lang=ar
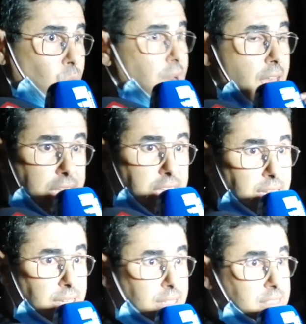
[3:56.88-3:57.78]

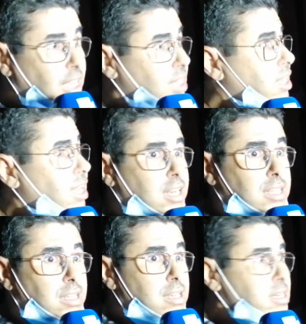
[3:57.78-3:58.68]
ولكن التقدير
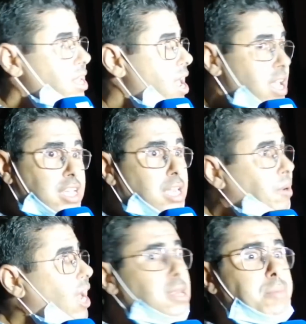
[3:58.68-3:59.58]
النهائي
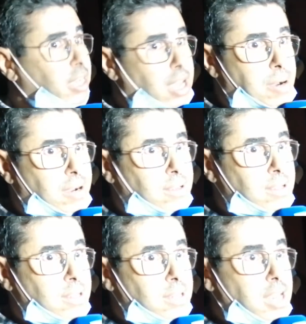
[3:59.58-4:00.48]
كيبقى للمحكمه
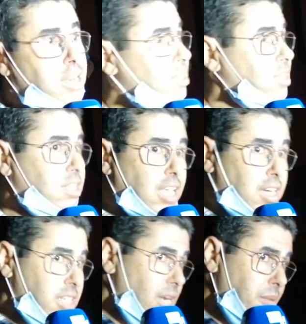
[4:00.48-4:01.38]
لان
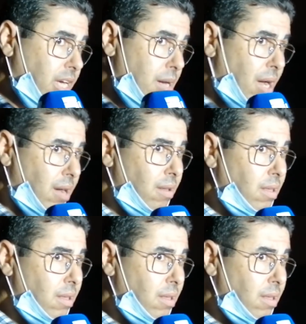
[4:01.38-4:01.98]
التقدير ديال المحكمه